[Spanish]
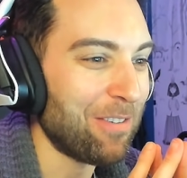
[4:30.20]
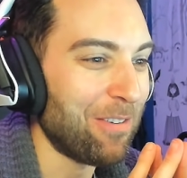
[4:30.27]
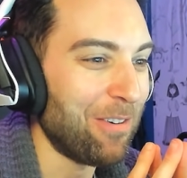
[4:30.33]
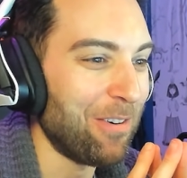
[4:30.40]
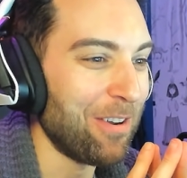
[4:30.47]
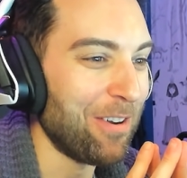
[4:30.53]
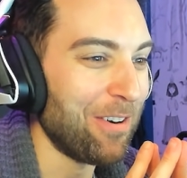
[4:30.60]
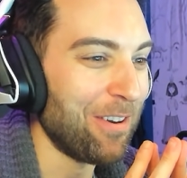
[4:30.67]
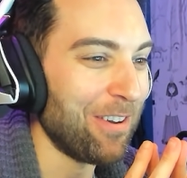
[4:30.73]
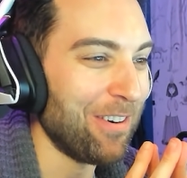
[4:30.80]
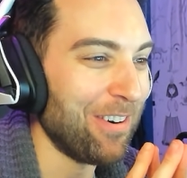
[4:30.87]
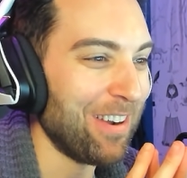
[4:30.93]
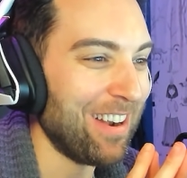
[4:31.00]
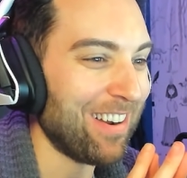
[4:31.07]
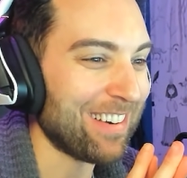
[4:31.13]
uy! Uy,
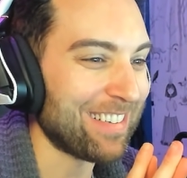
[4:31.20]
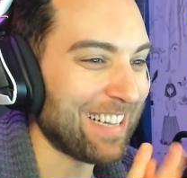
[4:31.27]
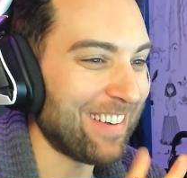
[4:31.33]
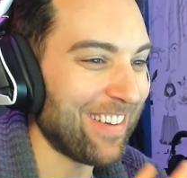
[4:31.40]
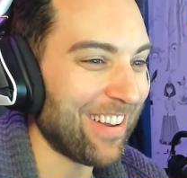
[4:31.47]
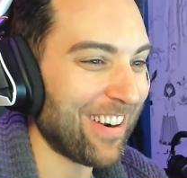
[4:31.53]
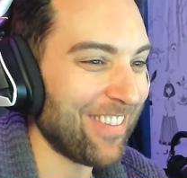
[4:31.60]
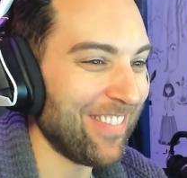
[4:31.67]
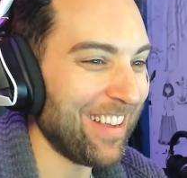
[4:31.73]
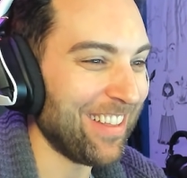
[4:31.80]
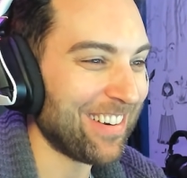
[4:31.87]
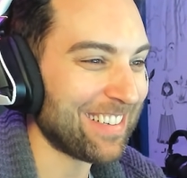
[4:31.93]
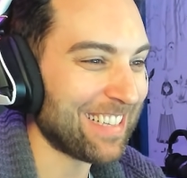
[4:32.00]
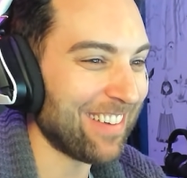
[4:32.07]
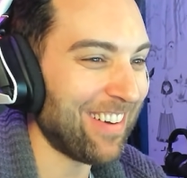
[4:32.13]
uy, no estaba
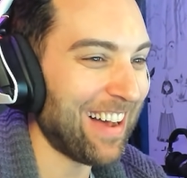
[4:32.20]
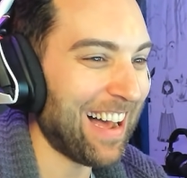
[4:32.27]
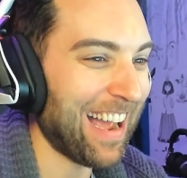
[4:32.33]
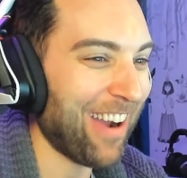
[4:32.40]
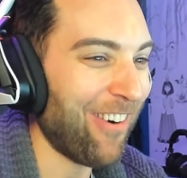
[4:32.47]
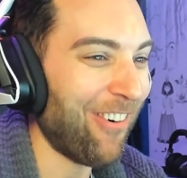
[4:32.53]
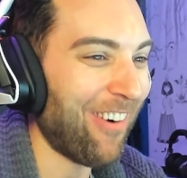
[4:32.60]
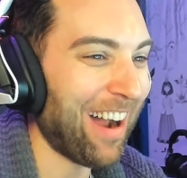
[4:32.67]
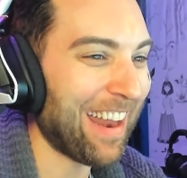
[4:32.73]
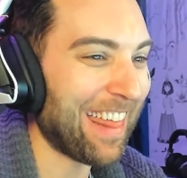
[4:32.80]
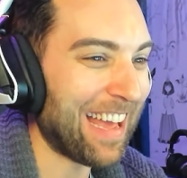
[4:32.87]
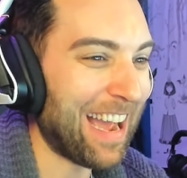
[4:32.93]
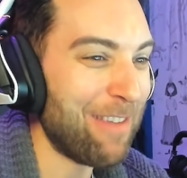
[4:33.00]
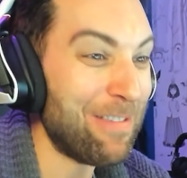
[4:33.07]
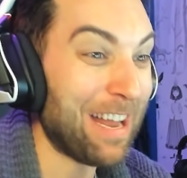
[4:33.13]
dormido, estaba en
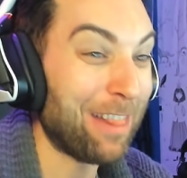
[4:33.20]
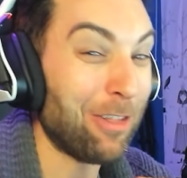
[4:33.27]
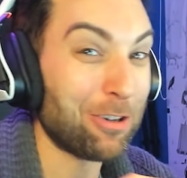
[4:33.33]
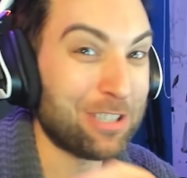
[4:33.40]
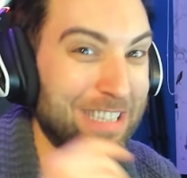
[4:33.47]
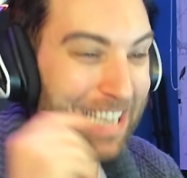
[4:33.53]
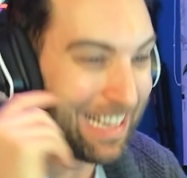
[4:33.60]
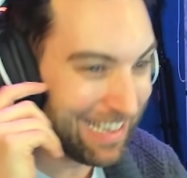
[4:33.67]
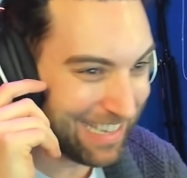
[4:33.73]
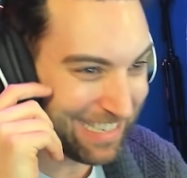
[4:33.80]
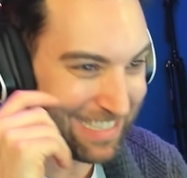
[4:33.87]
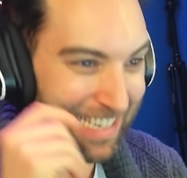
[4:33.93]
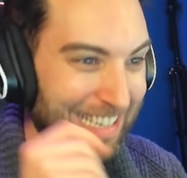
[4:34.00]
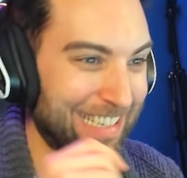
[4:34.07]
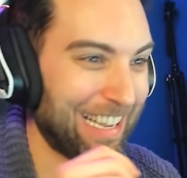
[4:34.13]
guardia, eh. Mirad los
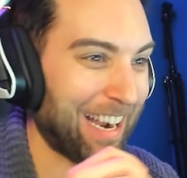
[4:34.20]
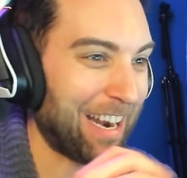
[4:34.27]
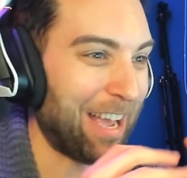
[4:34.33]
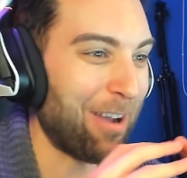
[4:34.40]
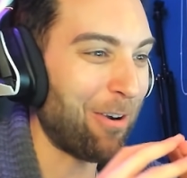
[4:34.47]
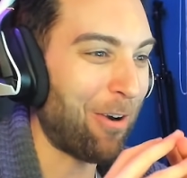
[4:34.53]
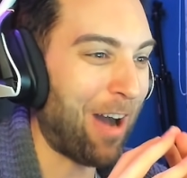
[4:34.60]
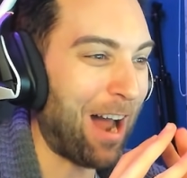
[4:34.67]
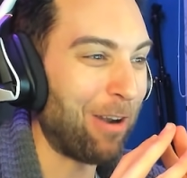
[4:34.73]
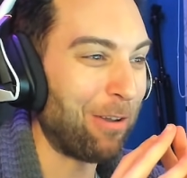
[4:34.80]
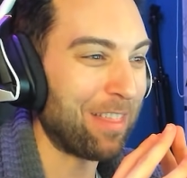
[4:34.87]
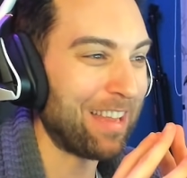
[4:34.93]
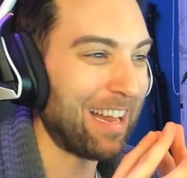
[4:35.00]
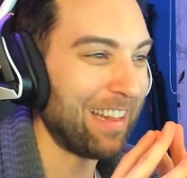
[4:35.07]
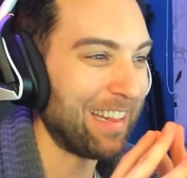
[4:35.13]
dientes del tigre, eh.
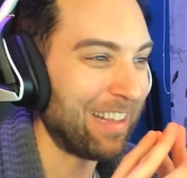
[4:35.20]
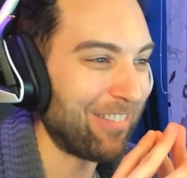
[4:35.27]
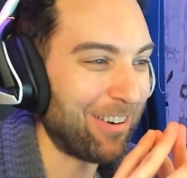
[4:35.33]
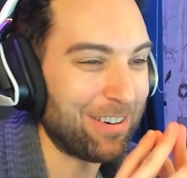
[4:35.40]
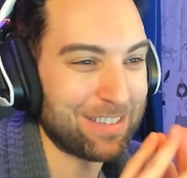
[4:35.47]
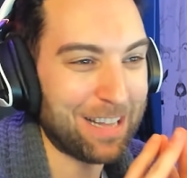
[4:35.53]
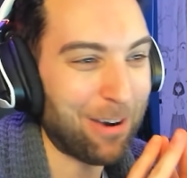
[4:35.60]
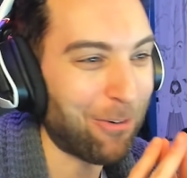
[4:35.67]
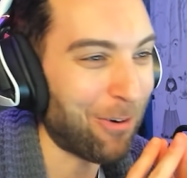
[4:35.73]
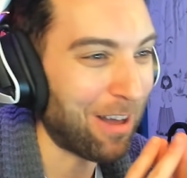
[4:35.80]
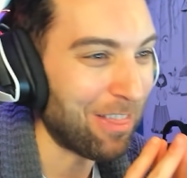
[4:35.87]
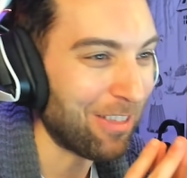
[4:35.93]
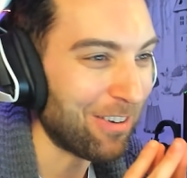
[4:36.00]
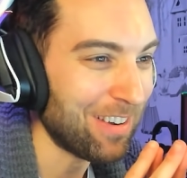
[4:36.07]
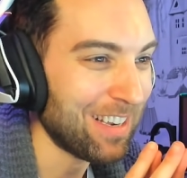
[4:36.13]
Alucinante, bueno, están
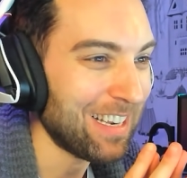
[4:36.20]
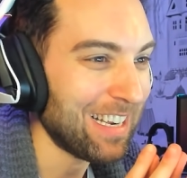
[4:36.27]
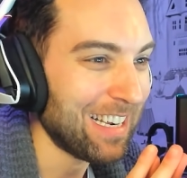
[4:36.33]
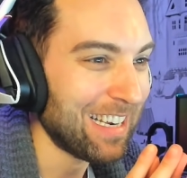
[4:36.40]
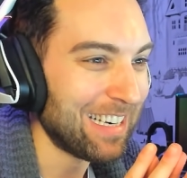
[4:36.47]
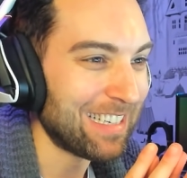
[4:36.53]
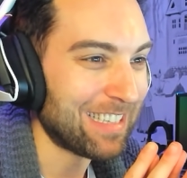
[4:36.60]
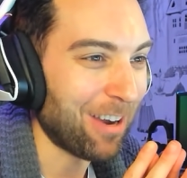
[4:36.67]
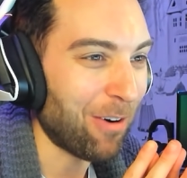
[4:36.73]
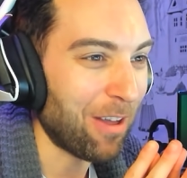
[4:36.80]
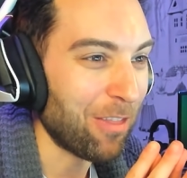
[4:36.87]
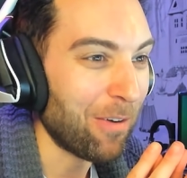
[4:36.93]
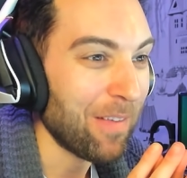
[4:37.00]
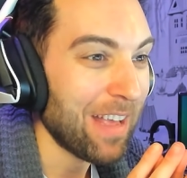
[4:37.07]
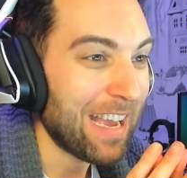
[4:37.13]
jugando. Están
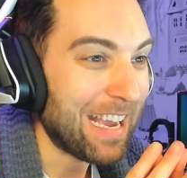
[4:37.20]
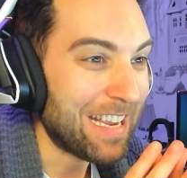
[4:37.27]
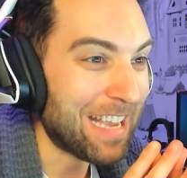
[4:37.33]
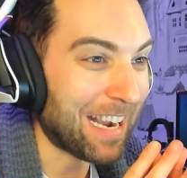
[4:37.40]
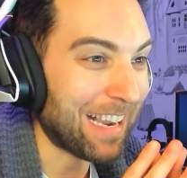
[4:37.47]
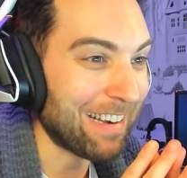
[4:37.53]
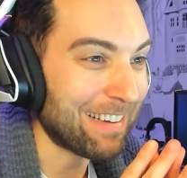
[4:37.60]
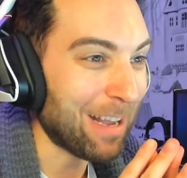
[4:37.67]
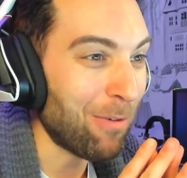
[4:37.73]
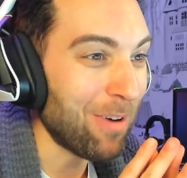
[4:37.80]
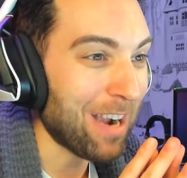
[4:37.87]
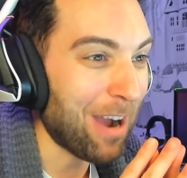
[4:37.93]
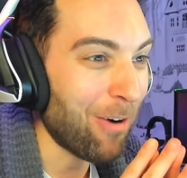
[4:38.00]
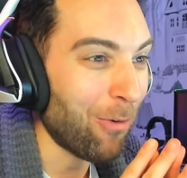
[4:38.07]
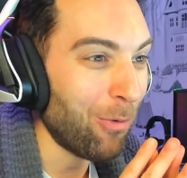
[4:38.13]
jugando. Y aquí está un
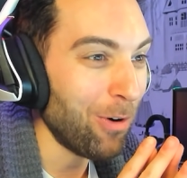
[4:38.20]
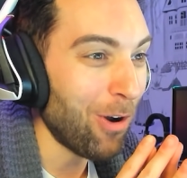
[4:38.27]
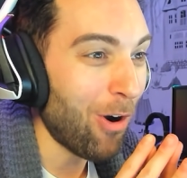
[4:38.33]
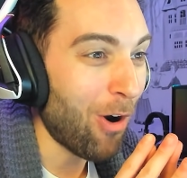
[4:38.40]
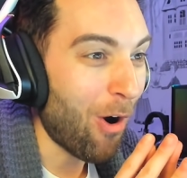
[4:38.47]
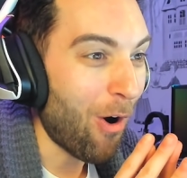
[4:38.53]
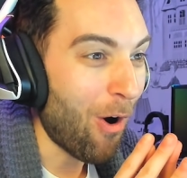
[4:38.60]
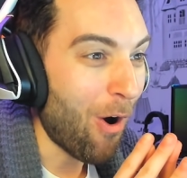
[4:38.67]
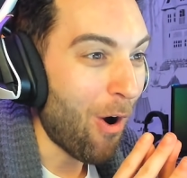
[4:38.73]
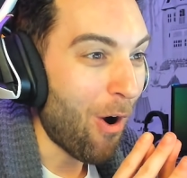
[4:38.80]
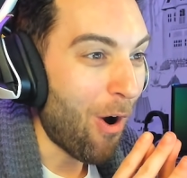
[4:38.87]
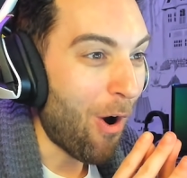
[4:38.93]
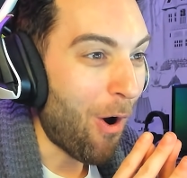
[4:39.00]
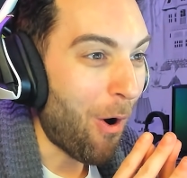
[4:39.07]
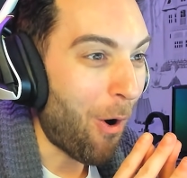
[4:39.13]
canguro.
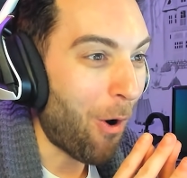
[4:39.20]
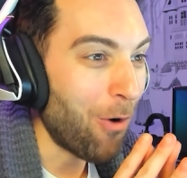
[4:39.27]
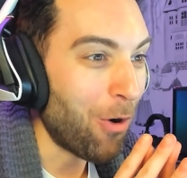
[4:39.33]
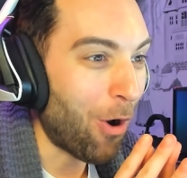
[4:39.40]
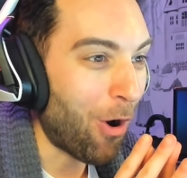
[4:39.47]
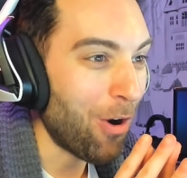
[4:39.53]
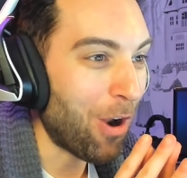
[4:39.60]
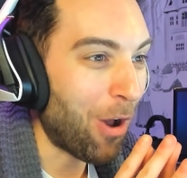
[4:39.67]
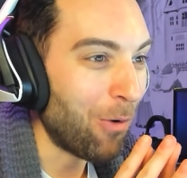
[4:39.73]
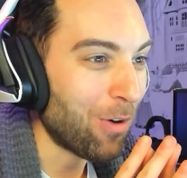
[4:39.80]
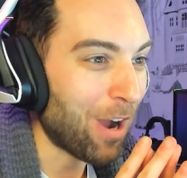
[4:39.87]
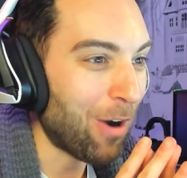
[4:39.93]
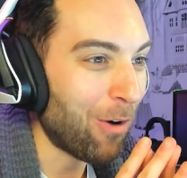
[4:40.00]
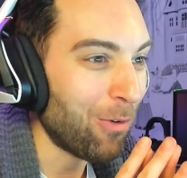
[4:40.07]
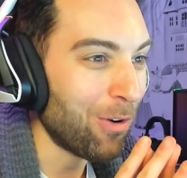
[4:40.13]
Hola, hola, un
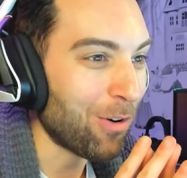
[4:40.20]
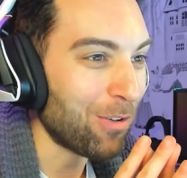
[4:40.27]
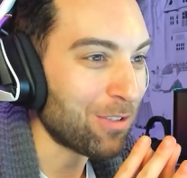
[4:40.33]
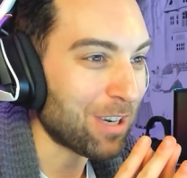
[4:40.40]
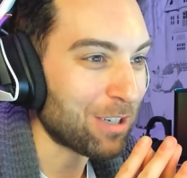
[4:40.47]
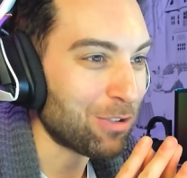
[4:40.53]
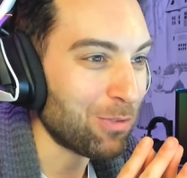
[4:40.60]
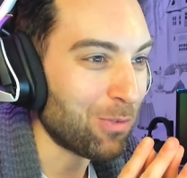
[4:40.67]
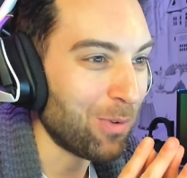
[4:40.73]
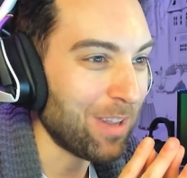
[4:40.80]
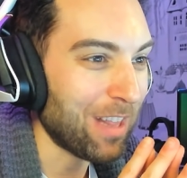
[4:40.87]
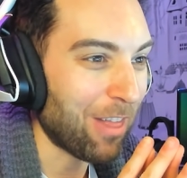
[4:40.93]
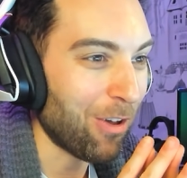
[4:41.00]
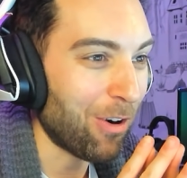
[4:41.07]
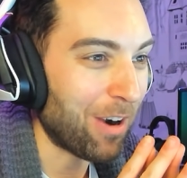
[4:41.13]
canguro contra su
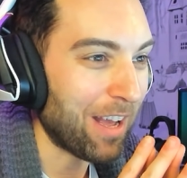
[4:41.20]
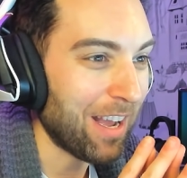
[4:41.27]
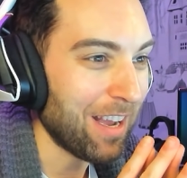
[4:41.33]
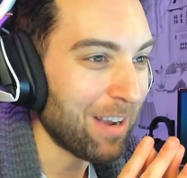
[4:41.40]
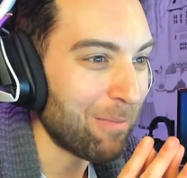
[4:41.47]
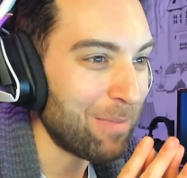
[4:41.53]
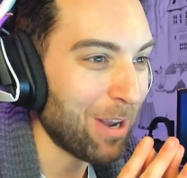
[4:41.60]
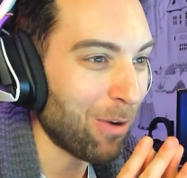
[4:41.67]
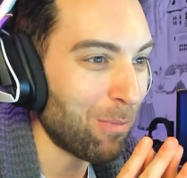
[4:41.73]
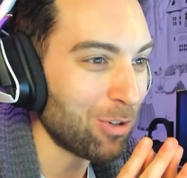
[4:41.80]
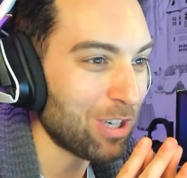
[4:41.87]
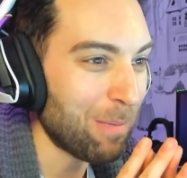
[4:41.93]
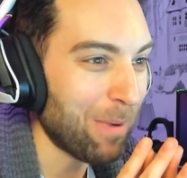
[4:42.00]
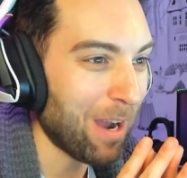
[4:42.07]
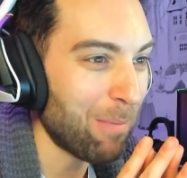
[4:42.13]
cuidador, eh. Mira cómo
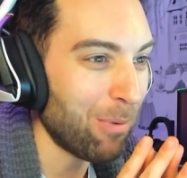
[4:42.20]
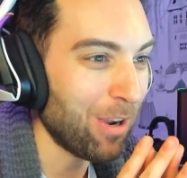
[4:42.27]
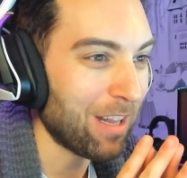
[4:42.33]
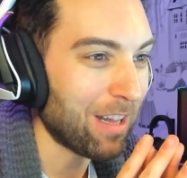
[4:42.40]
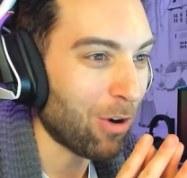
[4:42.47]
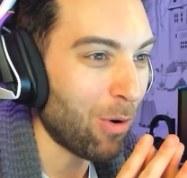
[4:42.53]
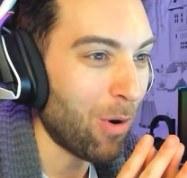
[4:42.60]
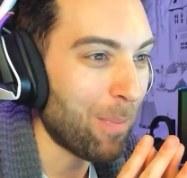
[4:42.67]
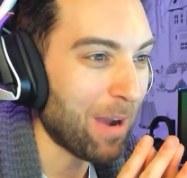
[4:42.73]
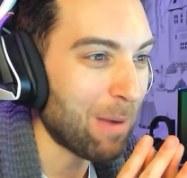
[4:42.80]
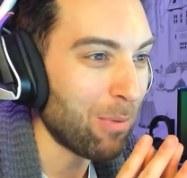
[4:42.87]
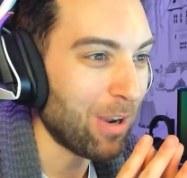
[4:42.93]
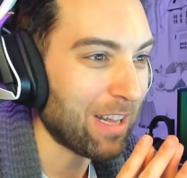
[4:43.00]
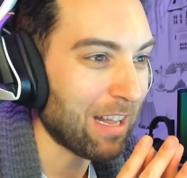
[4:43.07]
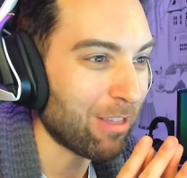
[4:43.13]
se pega puñetazos, cómo pega
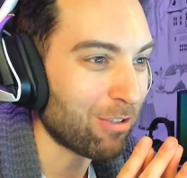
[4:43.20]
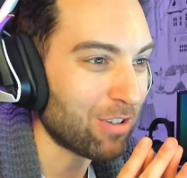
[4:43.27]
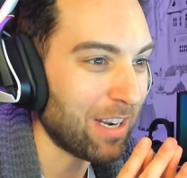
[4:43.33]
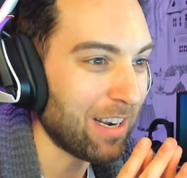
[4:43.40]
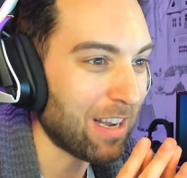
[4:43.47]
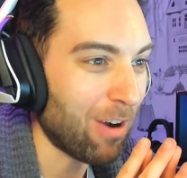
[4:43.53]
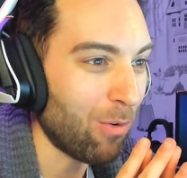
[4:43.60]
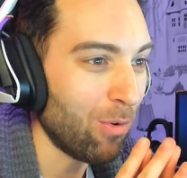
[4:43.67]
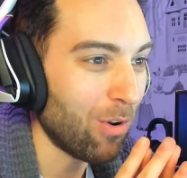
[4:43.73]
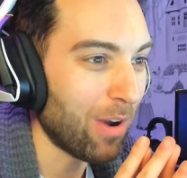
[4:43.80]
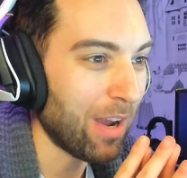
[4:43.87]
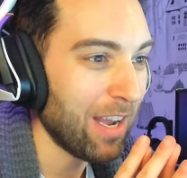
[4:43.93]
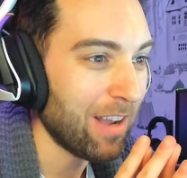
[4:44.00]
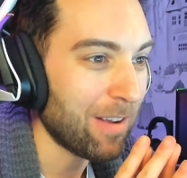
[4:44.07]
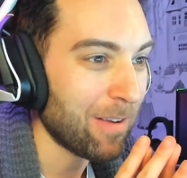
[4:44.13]
puñetazos, eh, el canguro, eh.